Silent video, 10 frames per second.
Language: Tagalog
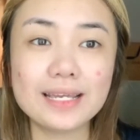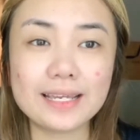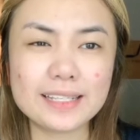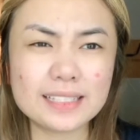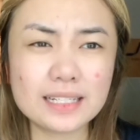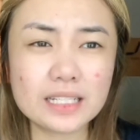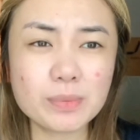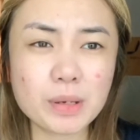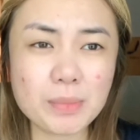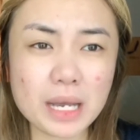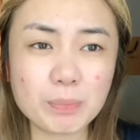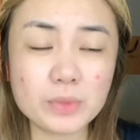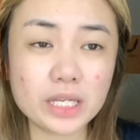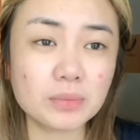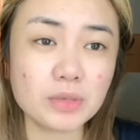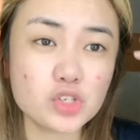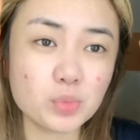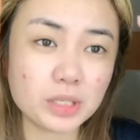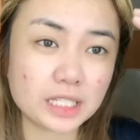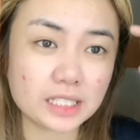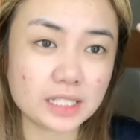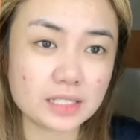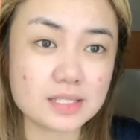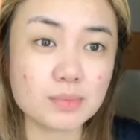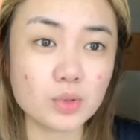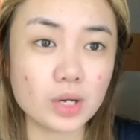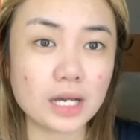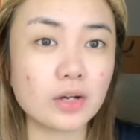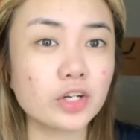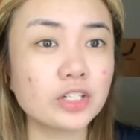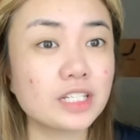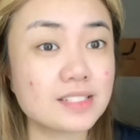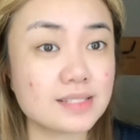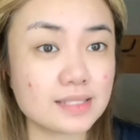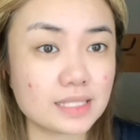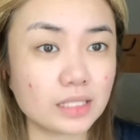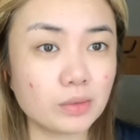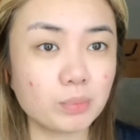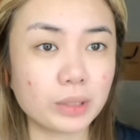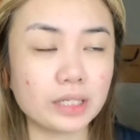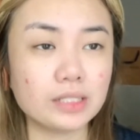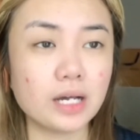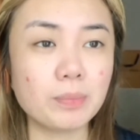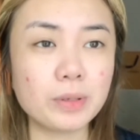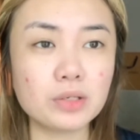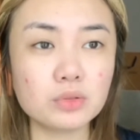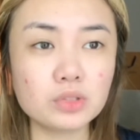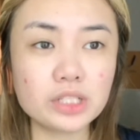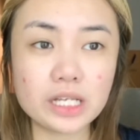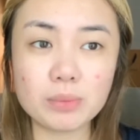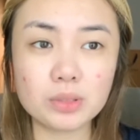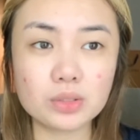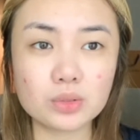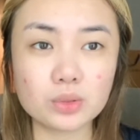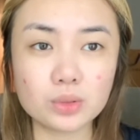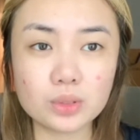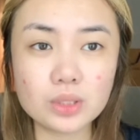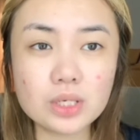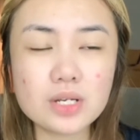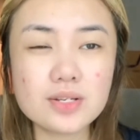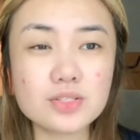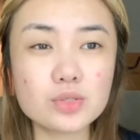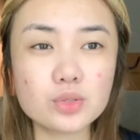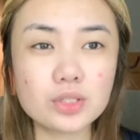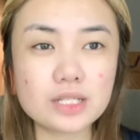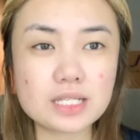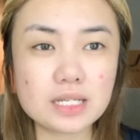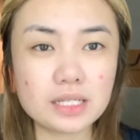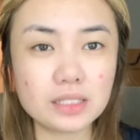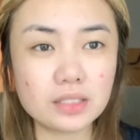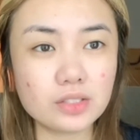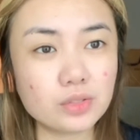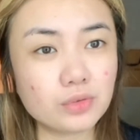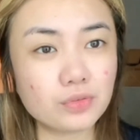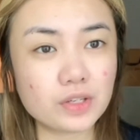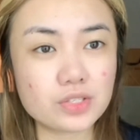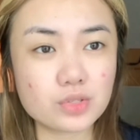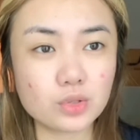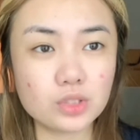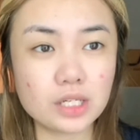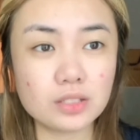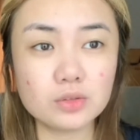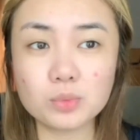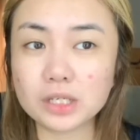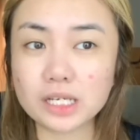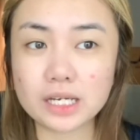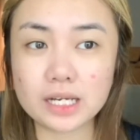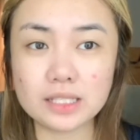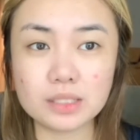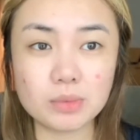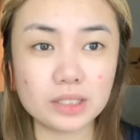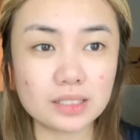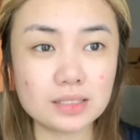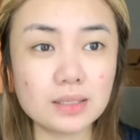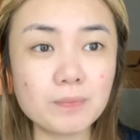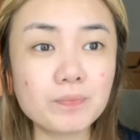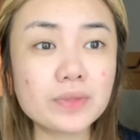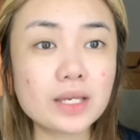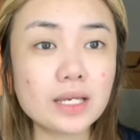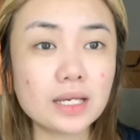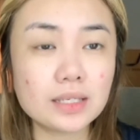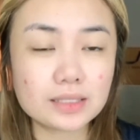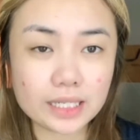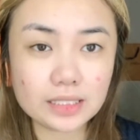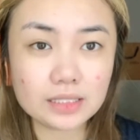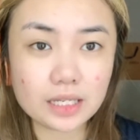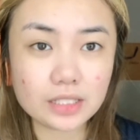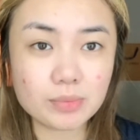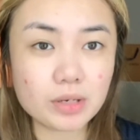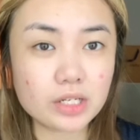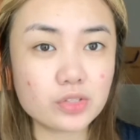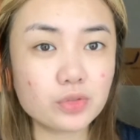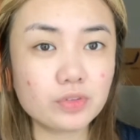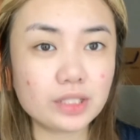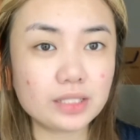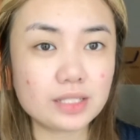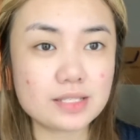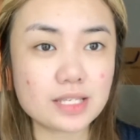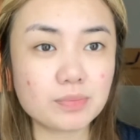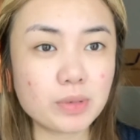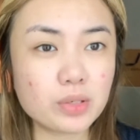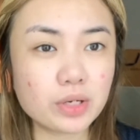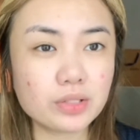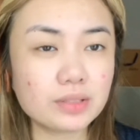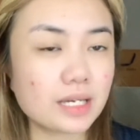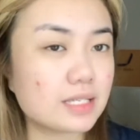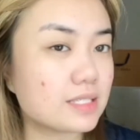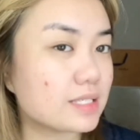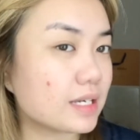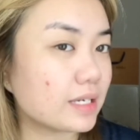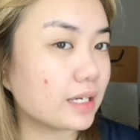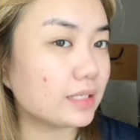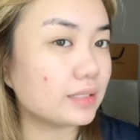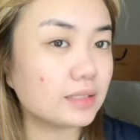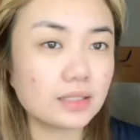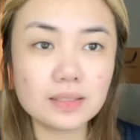eh talaga namang mahapdi at medyo may katikati sa mukha or nagsisting yung product. Pero nung ginamit ko to, siguro nasanay na din yung face ko dahil nung mga nakaraan, di ba, nag kaya din tayo ng mga rejuvenating set. Pero ngayon guys is ayan.